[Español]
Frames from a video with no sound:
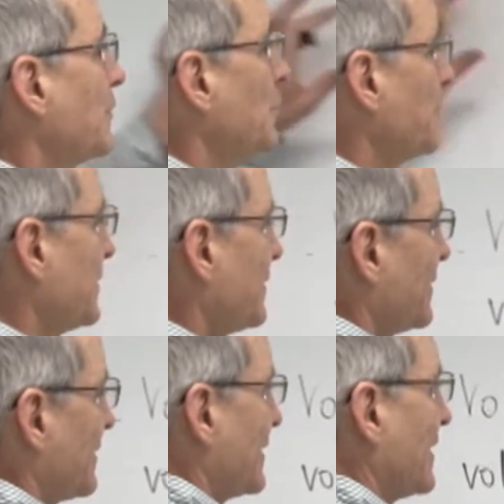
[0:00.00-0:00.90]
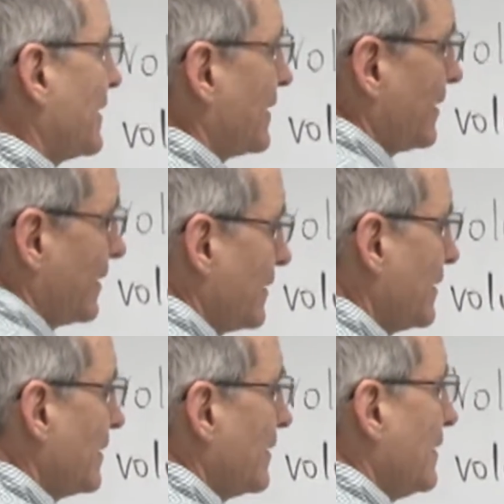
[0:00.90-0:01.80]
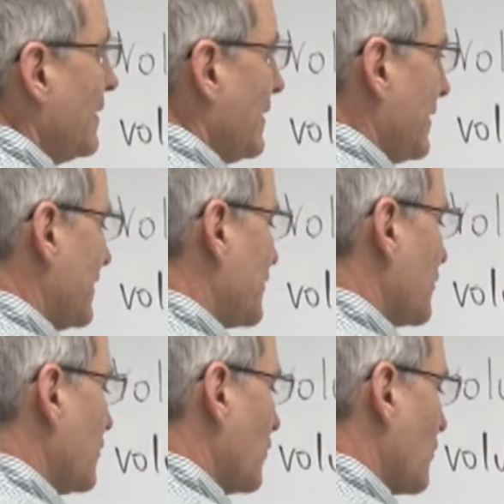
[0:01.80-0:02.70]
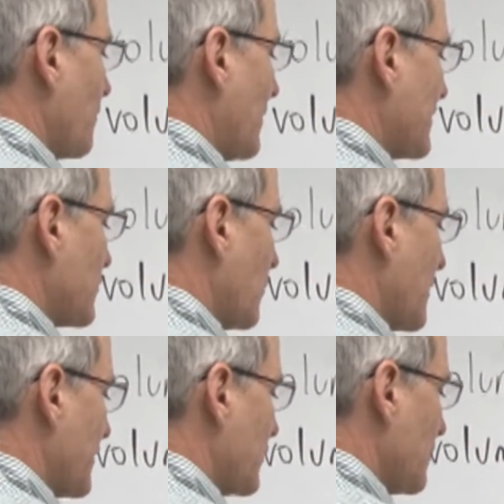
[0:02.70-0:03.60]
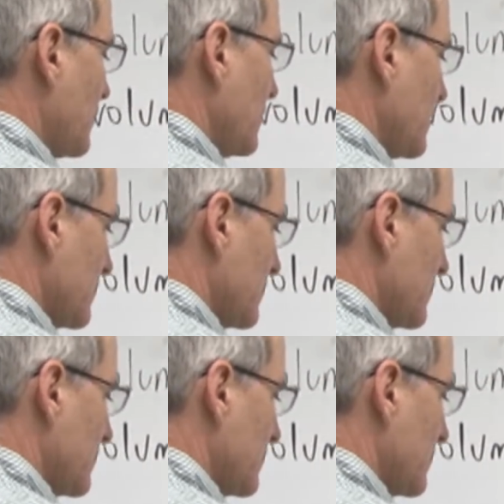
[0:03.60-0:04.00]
de volumen de eyección, lo más correcto,